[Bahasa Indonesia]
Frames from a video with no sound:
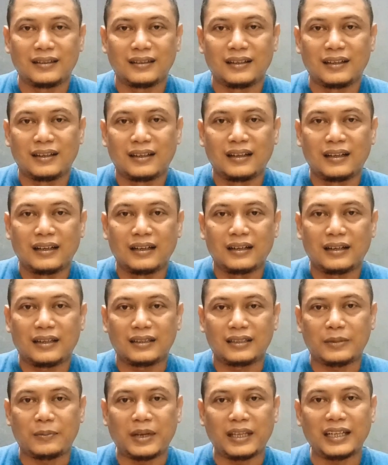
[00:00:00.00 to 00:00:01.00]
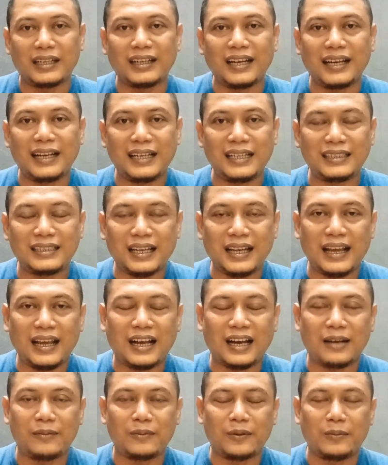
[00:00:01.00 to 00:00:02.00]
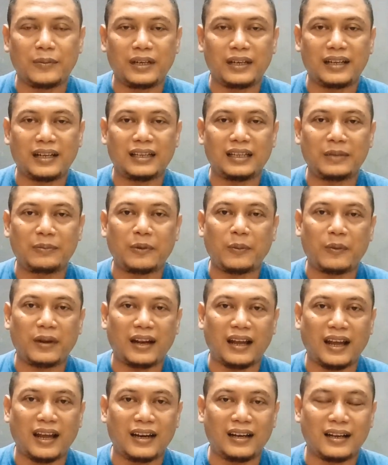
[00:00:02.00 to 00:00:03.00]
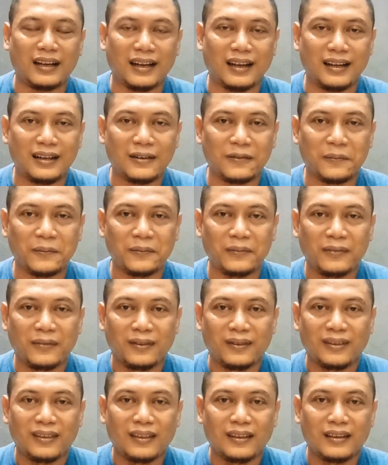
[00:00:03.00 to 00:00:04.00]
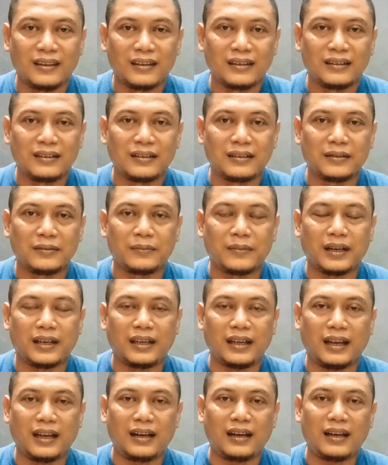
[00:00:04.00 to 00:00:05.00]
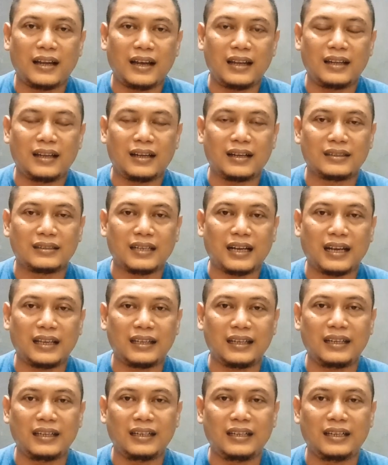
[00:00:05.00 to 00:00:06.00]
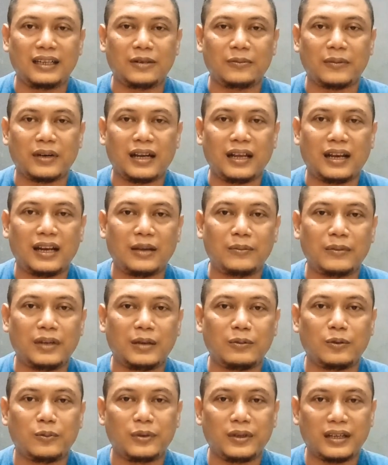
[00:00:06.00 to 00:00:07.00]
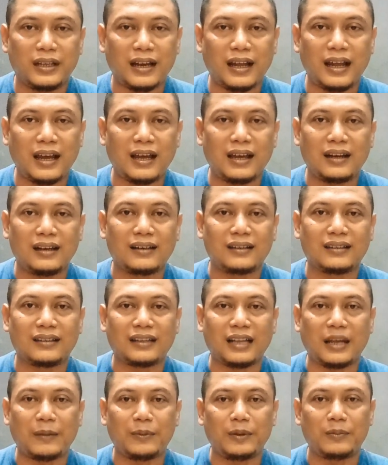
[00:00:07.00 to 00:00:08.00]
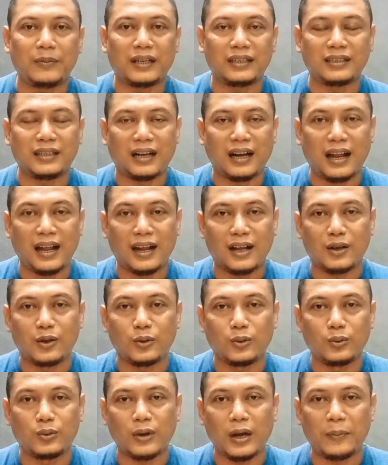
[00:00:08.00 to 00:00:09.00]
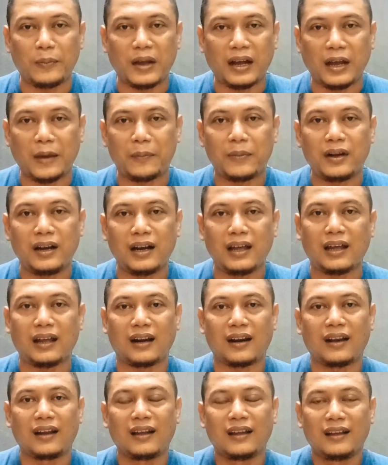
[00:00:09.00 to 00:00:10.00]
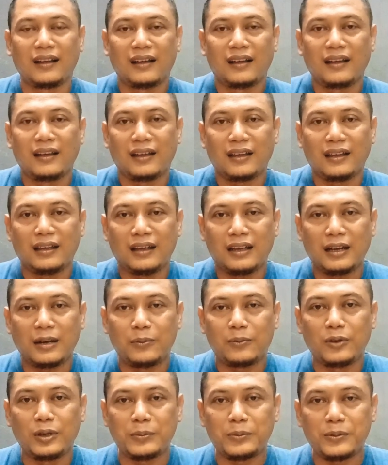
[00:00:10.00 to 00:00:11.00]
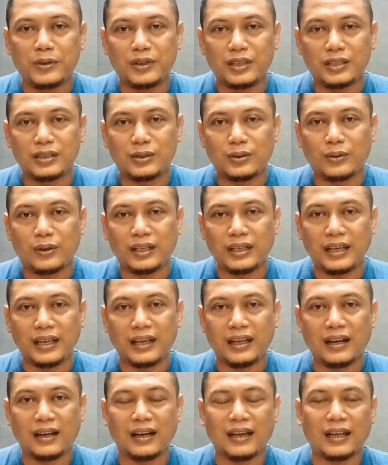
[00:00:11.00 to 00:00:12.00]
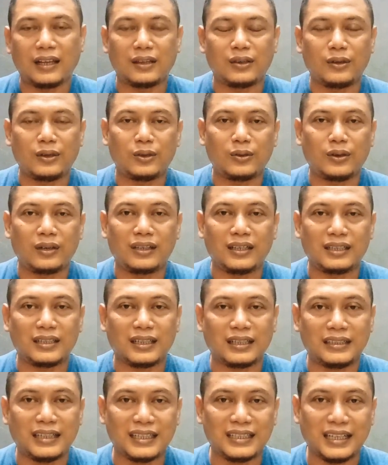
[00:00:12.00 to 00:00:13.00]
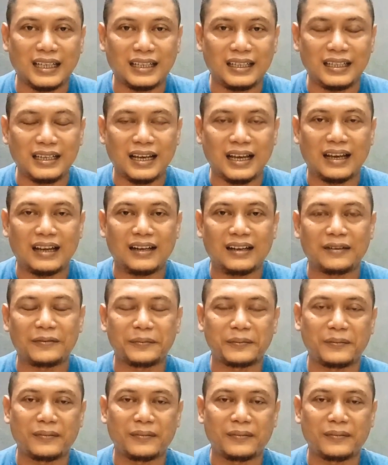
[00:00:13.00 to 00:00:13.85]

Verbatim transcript: Iya. Kesempatan kali ini saya akan memberikan tip kepada Anda bagi Anda yang saat ini ingin mendalami ilmu pikiran tetapi masih ragu apakah benar ilmu hipnotis itu real atau itu hanya sekedar settingan,